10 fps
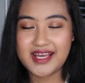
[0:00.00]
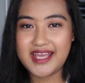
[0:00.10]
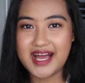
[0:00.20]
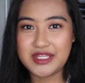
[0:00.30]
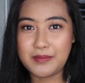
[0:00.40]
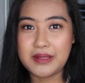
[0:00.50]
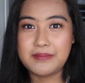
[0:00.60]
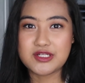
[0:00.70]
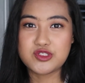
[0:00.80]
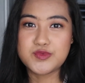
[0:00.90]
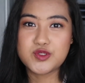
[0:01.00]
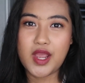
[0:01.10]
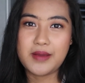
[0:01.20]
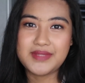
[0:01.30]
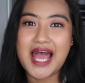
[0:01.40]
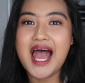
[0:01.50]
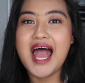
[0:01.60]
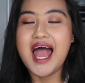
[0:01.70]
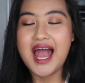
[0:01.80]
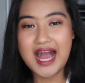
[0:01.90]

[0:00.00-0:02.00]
kaya naman mag-subscribe na